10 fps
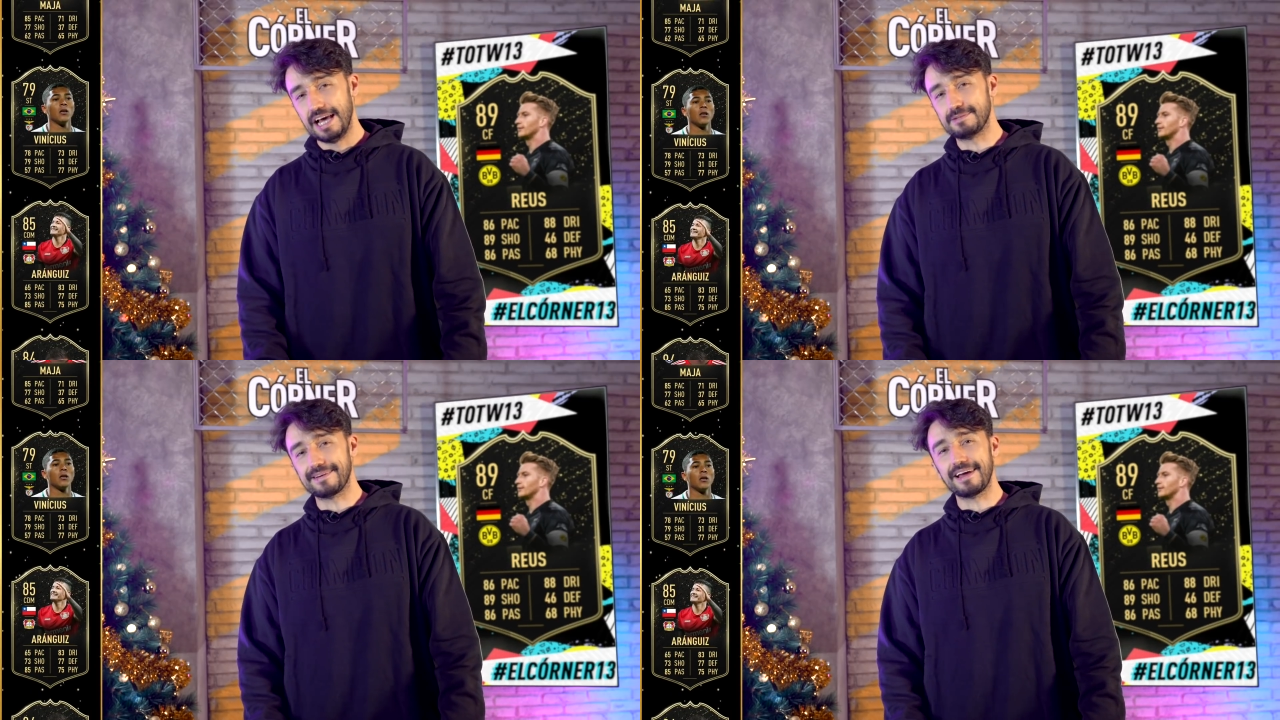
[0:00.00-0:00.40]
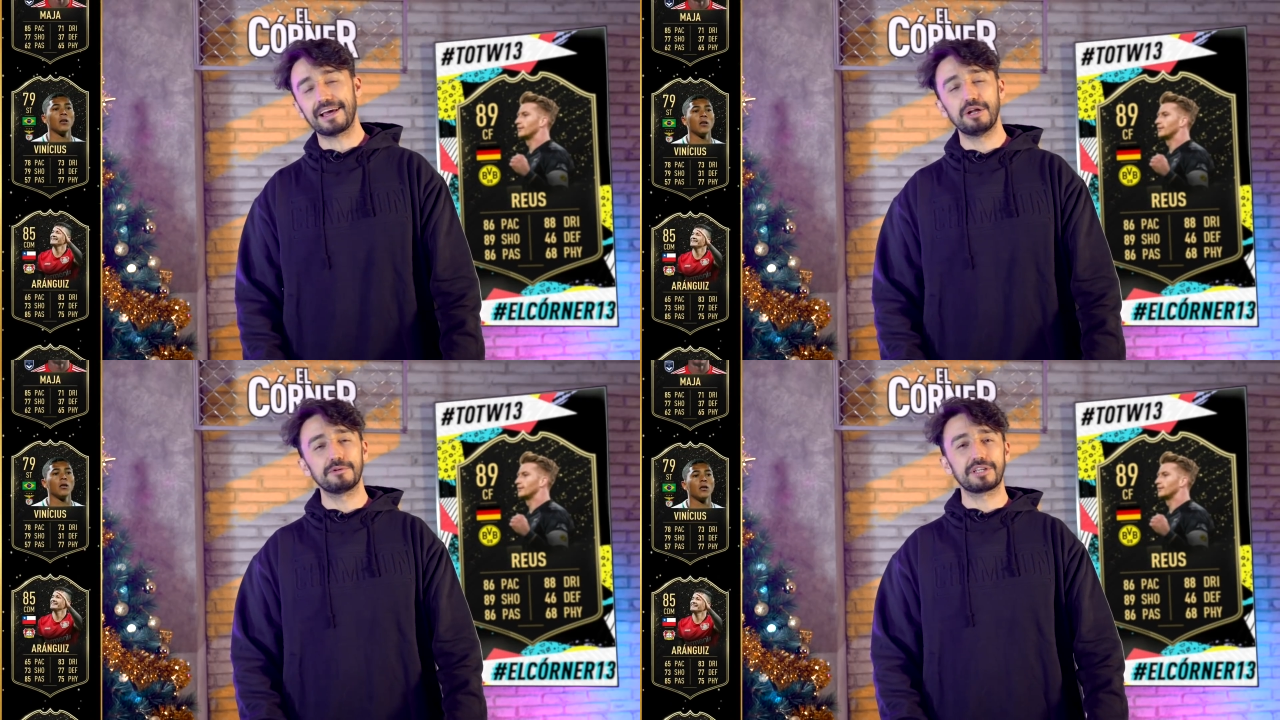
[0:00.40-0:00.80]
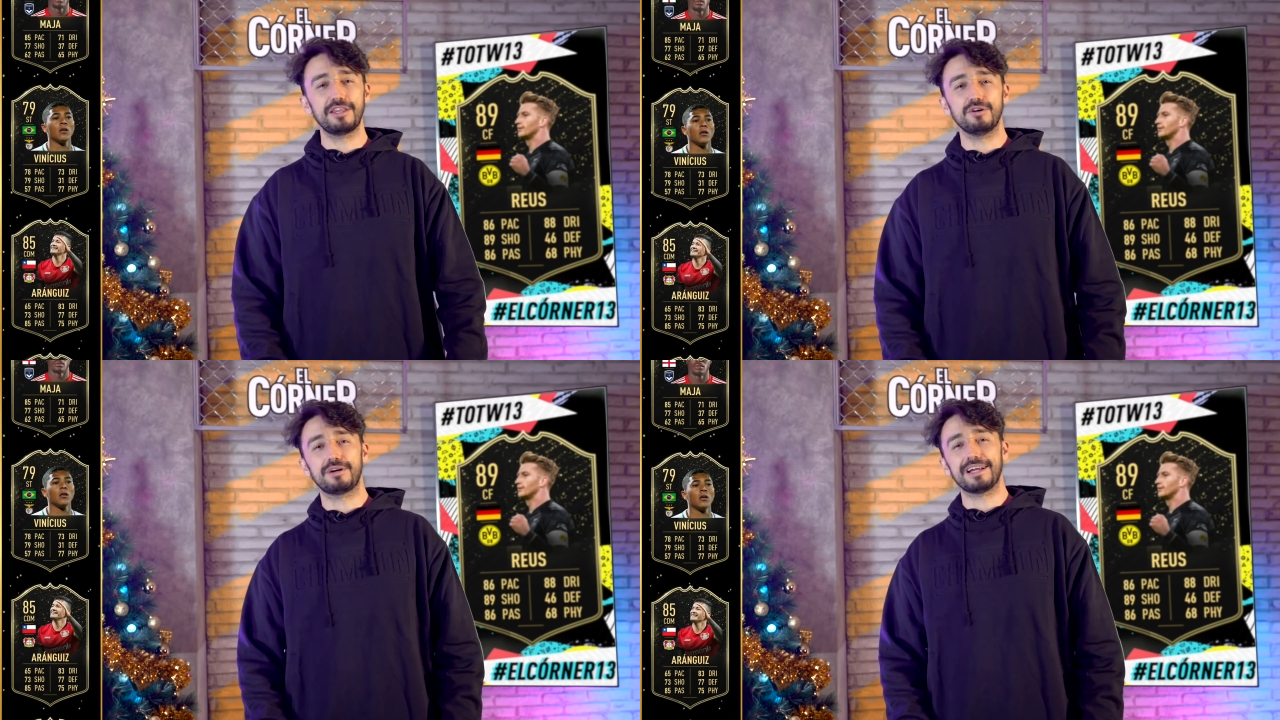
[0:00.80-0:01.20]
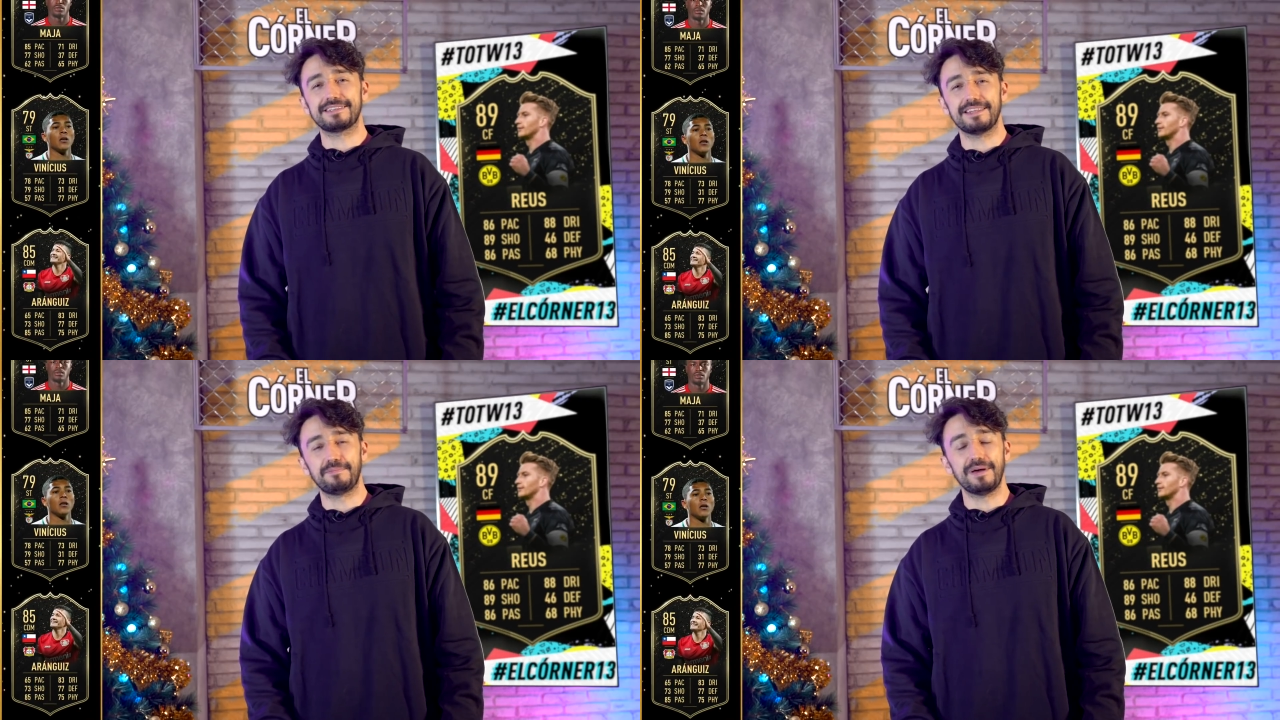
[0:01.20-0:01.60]
Es verdad que no hemos tenido
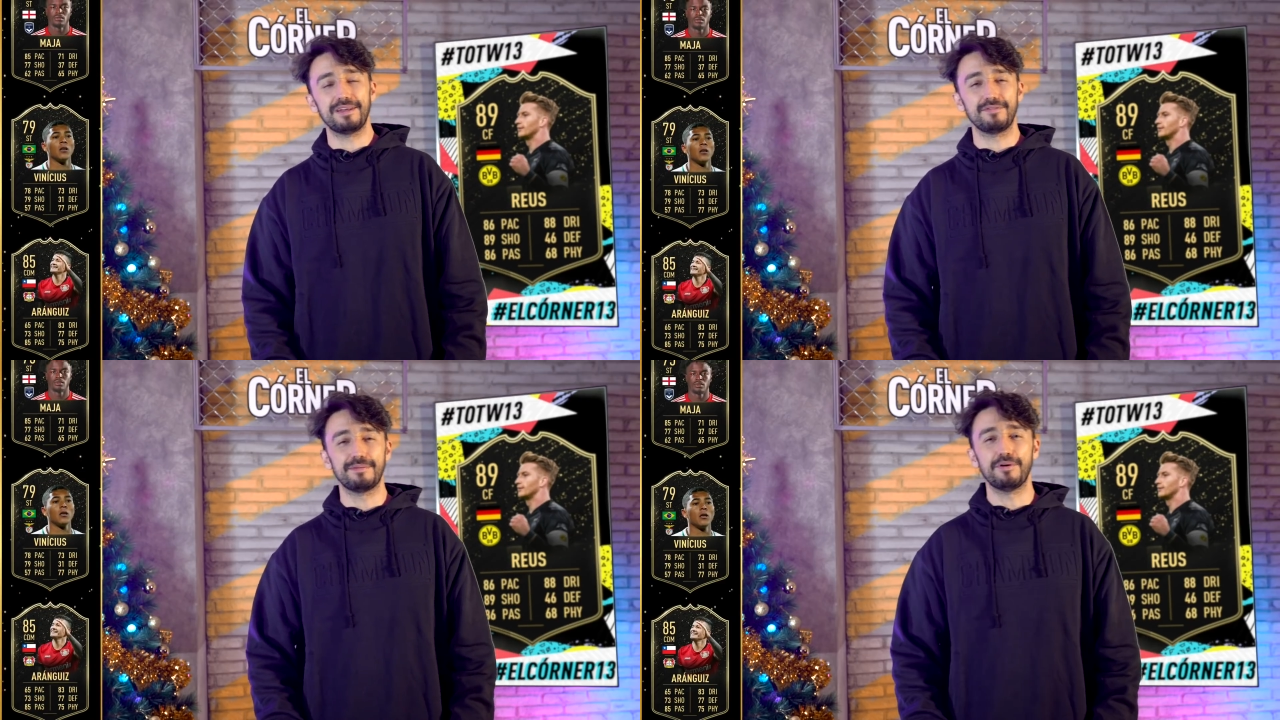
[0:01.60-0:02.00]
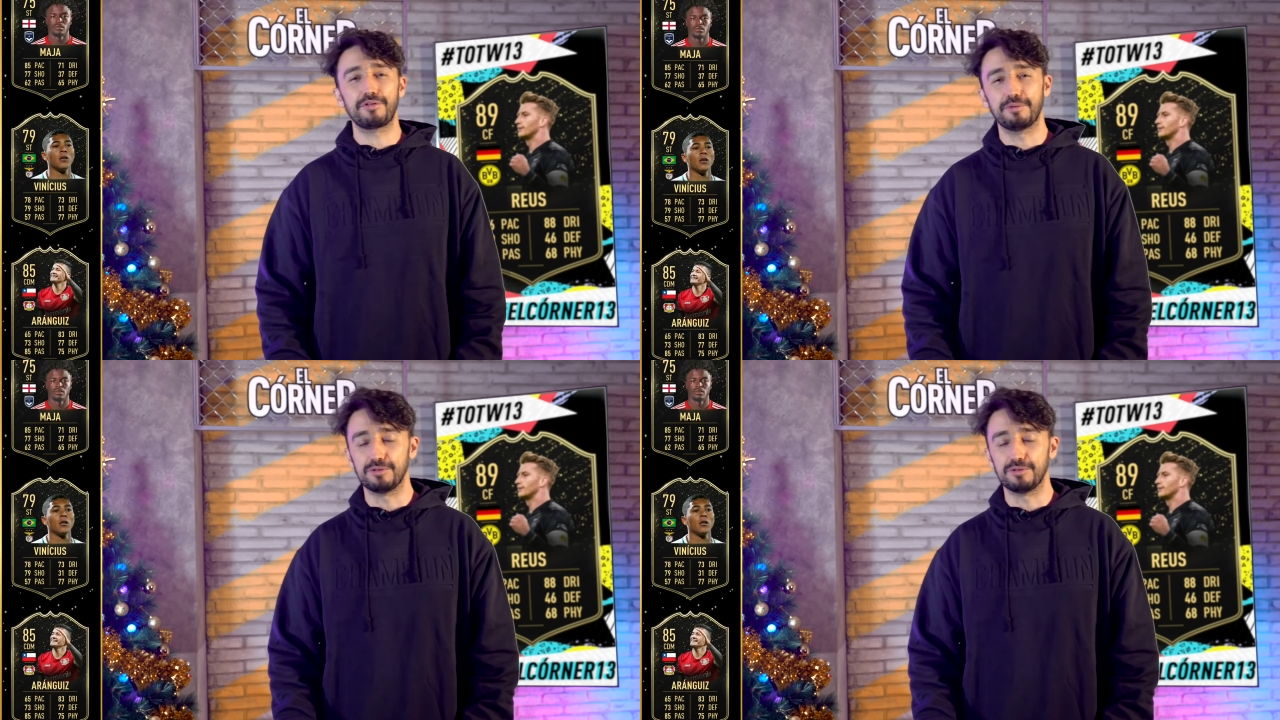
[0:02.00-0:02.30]
carta de Player of the Month